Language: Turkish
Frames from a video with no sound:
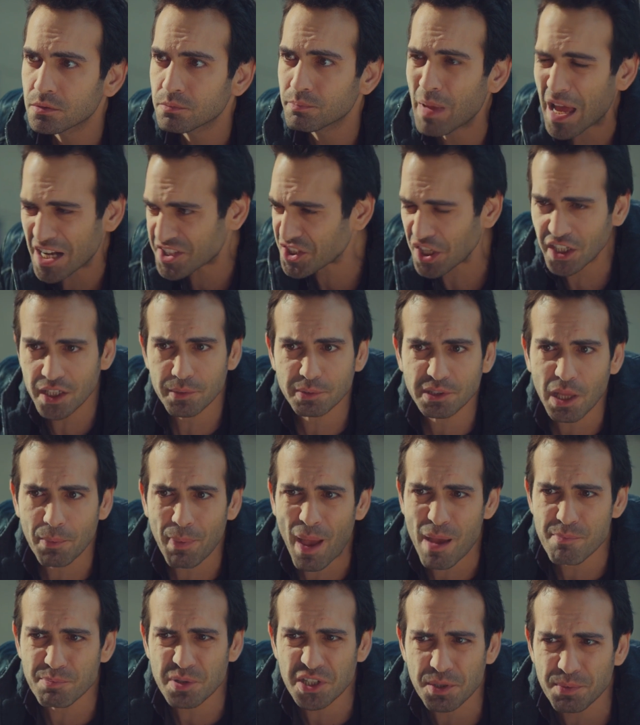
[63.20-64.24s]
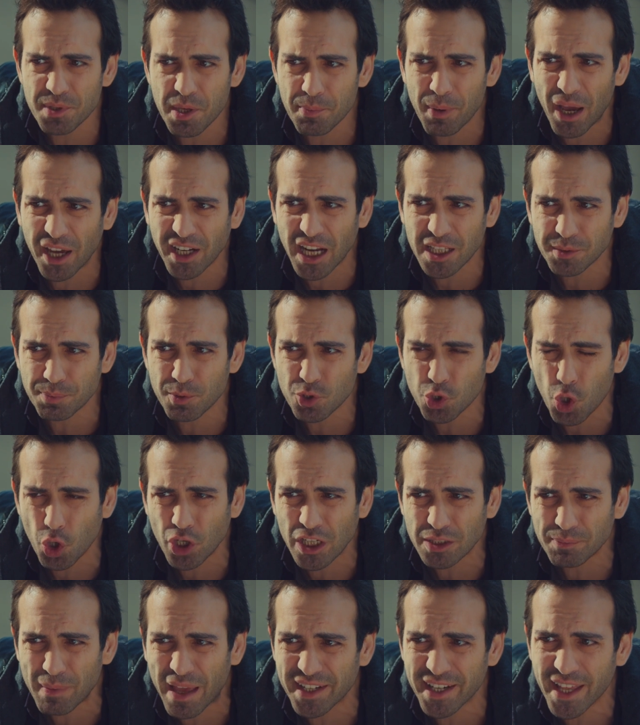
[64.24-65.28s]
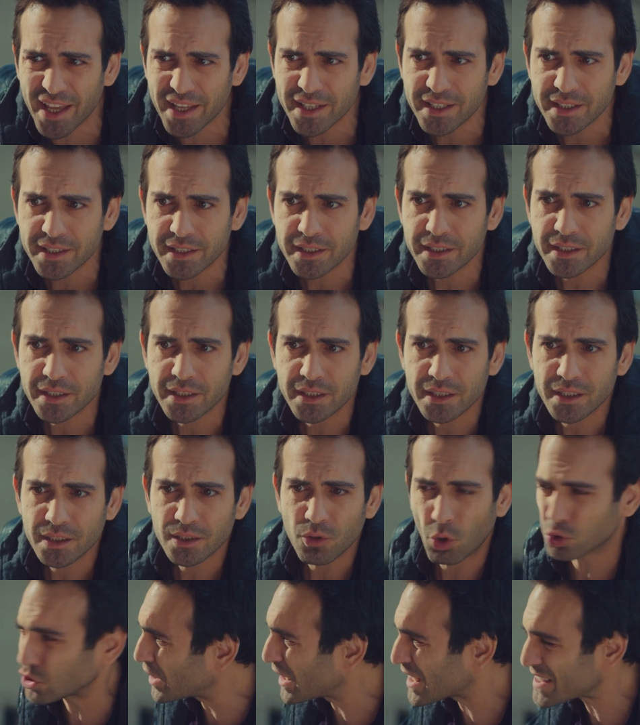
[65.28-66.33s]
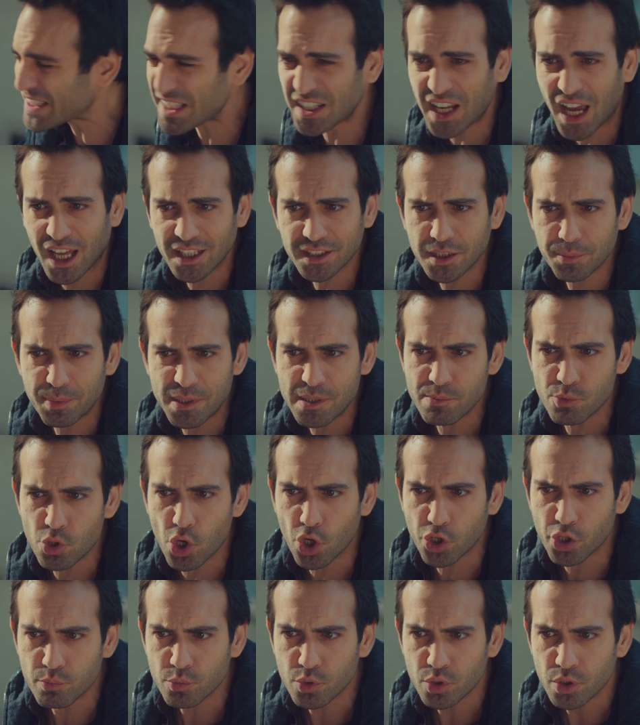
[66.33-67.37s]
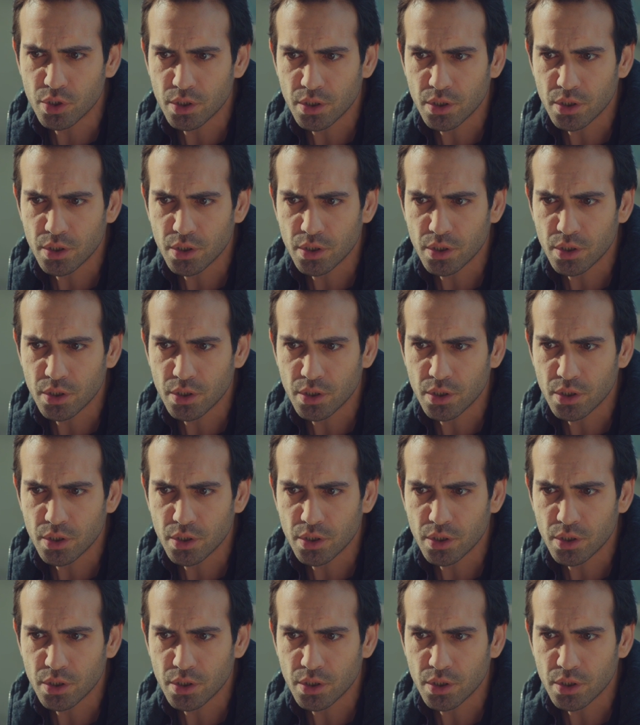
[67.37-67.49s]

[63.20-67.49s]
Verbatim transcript: Mertcan'ı bir de benmişim gibi aratmış öğretmenle. O da nasıl kandı bilmiyorum.